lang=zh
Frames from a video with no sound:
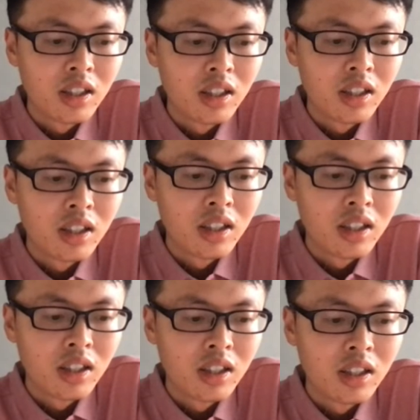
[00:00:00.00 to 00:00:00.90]
那对
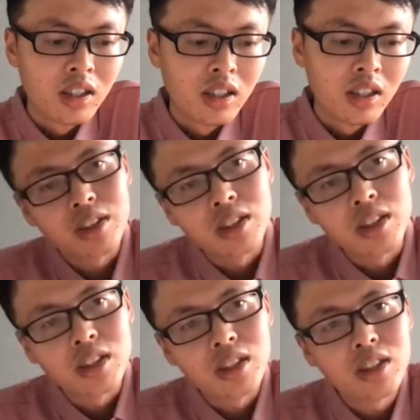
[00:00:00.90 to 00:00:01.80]
于
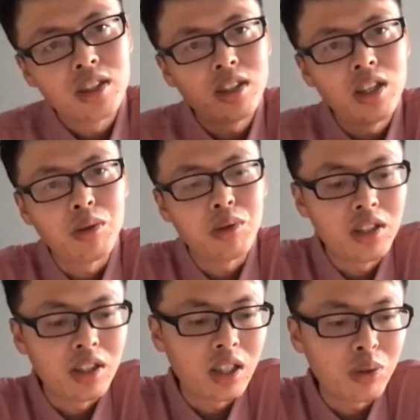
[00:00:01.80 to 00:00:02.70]
呃第二个问
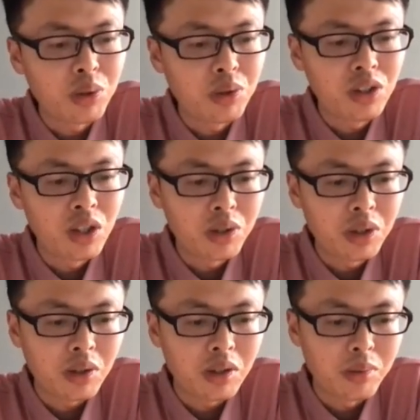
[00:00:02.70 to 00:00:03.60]
题，那对于交易
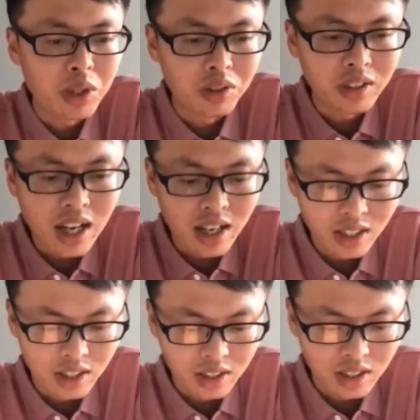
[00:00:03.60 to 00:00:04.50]
的话，我们有大量
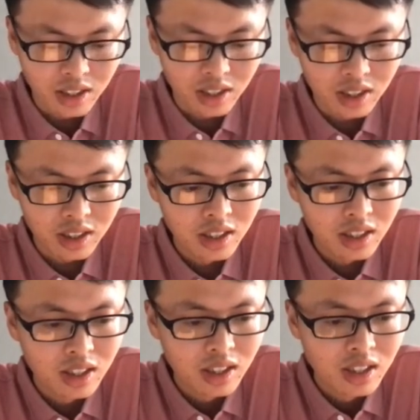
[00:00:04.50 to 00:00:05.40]
的这个
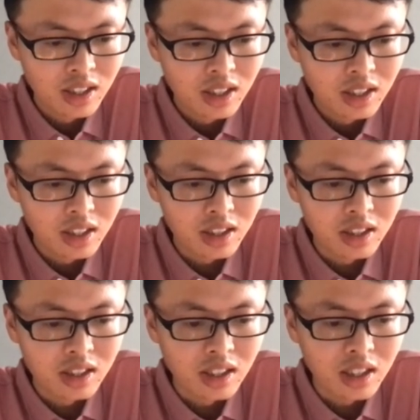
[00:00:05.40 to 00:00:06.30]

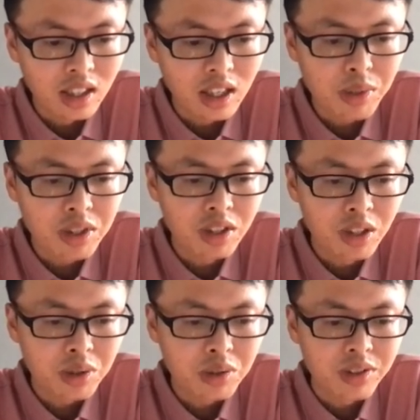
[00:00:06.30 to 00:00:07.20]
呃 R P C
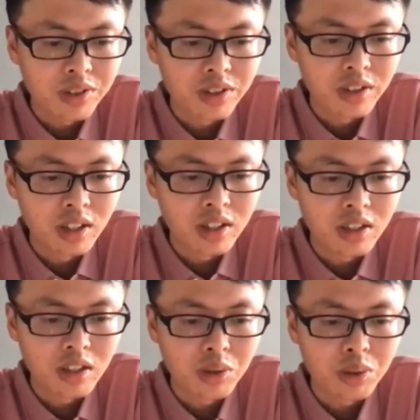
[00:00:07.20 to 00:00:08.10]
调用，那这
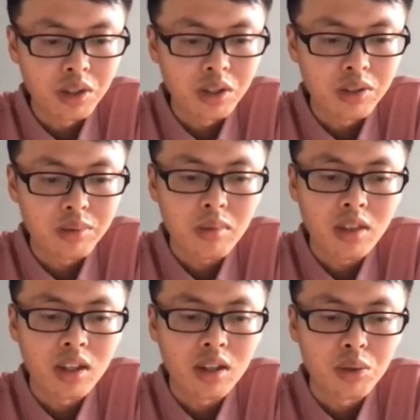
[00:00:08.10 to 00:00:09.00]
里会
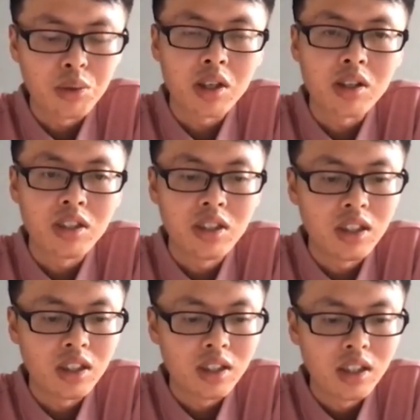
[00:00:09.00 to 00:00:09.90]
遇到一
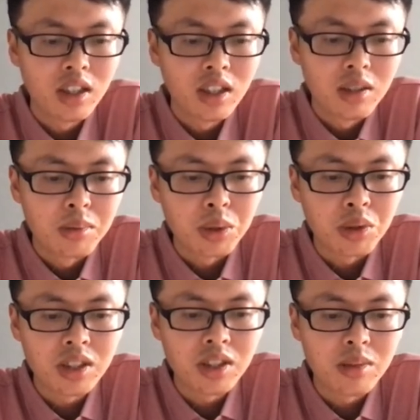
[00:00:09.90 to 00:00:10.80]
些，比如说
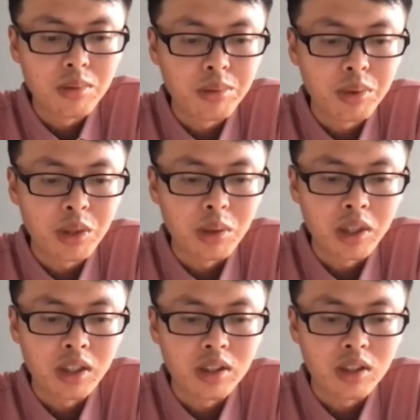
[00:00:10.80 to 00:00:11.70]
性能不匹
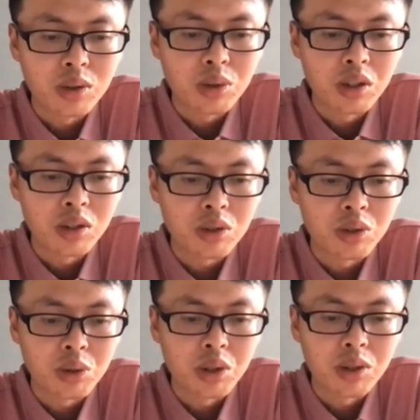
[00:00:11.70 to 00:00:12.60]
配，需要授
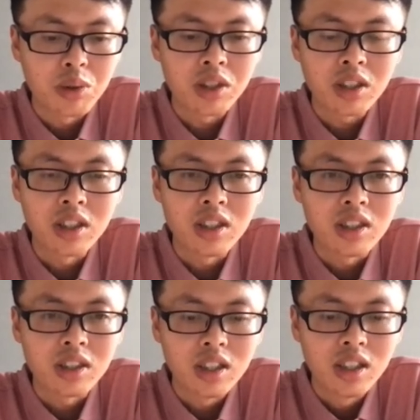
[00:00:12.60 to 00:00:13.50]
权或隔离，